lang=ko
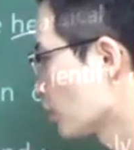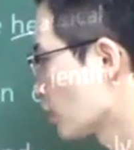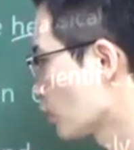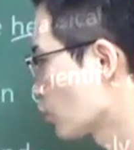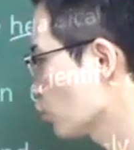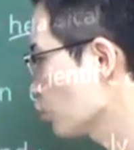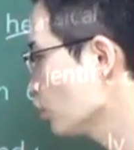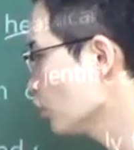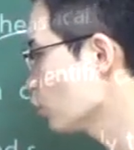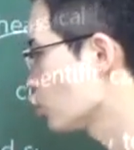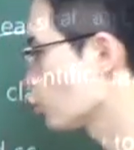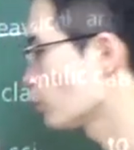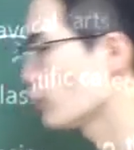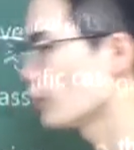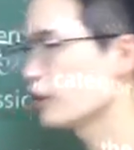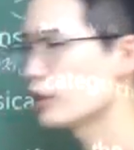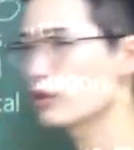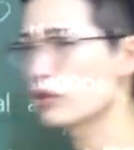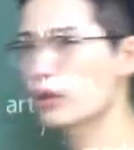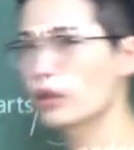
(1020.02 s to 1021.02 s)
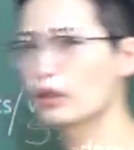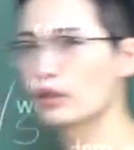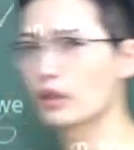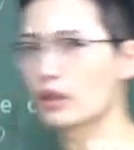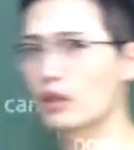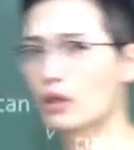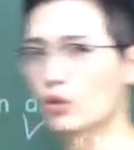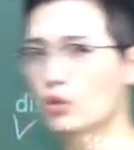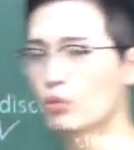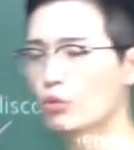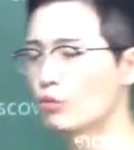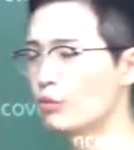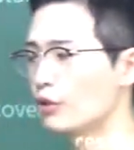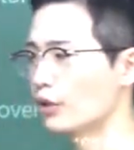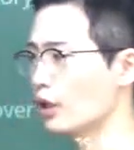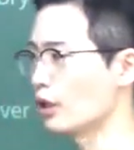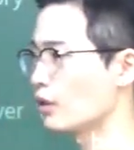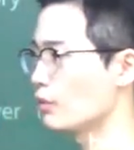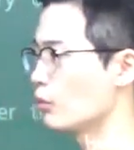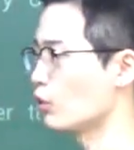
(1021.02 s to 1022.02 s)
이렇게 투를 두 번 해석한다라고 보면
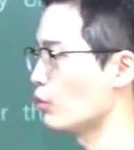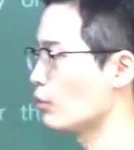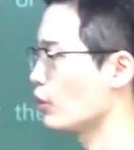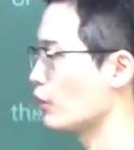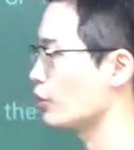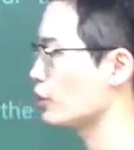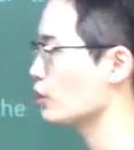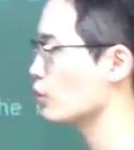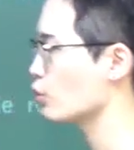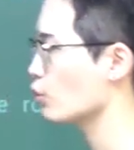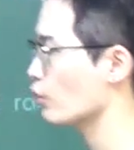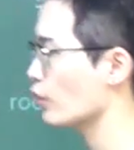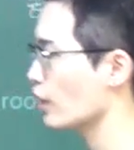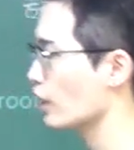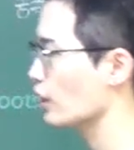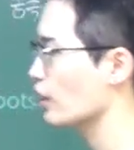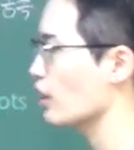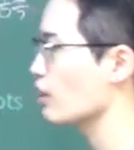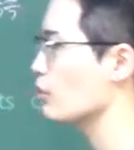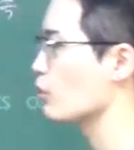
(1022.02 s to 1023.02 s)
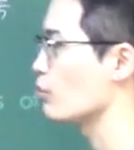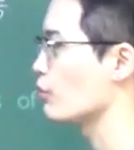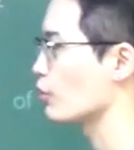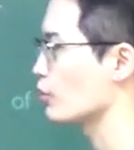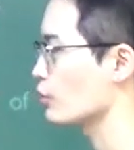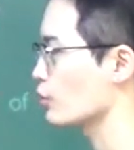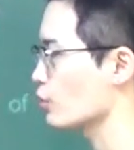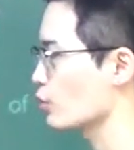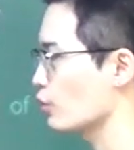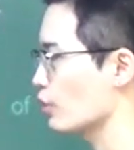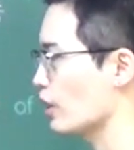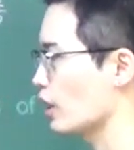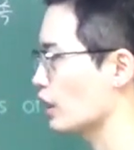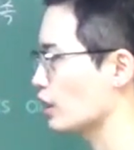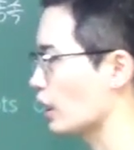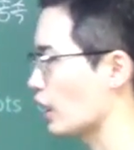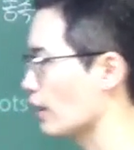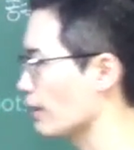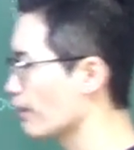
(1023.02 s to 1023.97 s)
돼. 뭐뭐를 초래하다, 뭐뭐를 초래하다